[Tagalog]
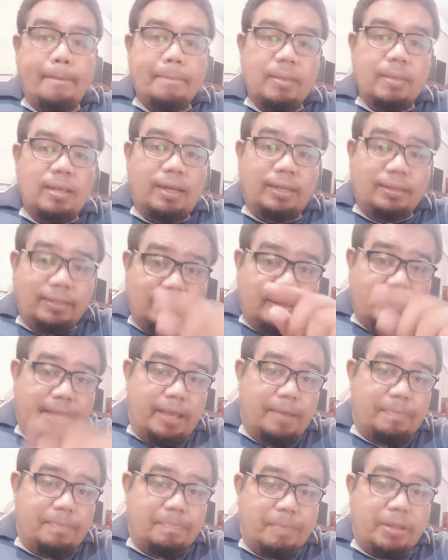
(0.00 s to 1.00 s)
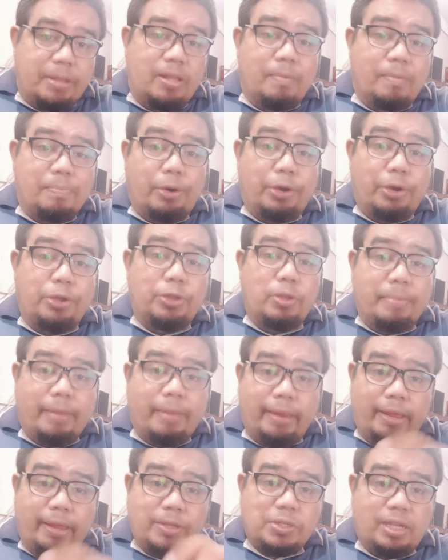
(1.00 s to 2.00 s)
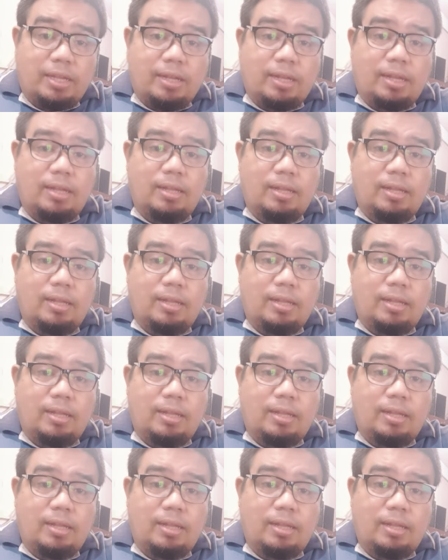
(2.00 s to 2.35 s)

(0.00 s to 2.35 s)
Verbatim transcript: at that time, pwede na po kayong dumiretso sa